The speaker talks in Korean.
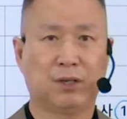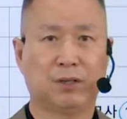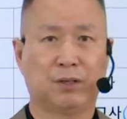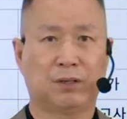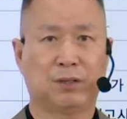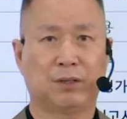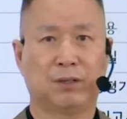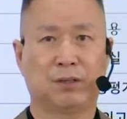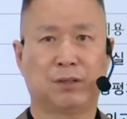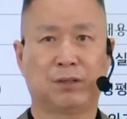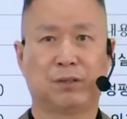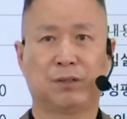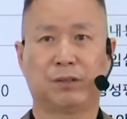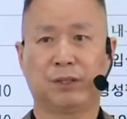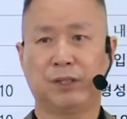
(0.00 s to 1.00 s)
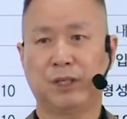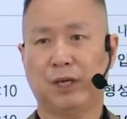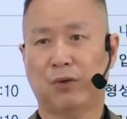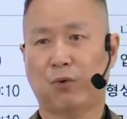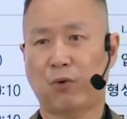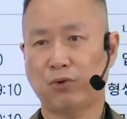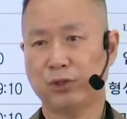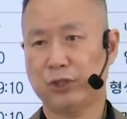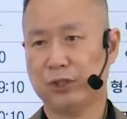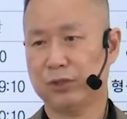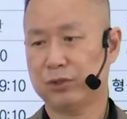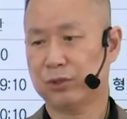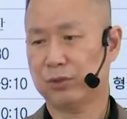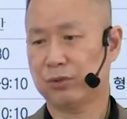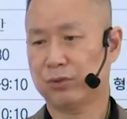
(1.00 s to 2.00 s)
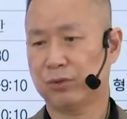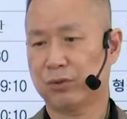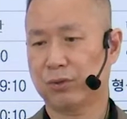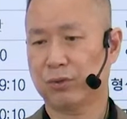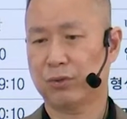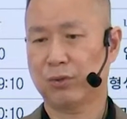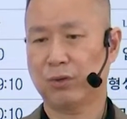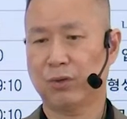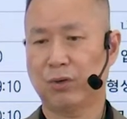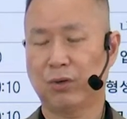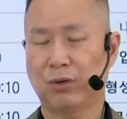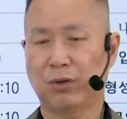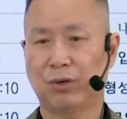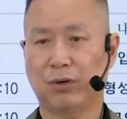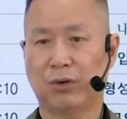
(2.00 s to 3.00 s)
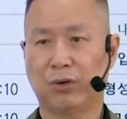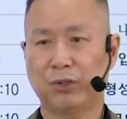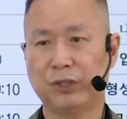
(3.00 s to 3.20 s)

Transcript: 어, 이게 공식적으로 어,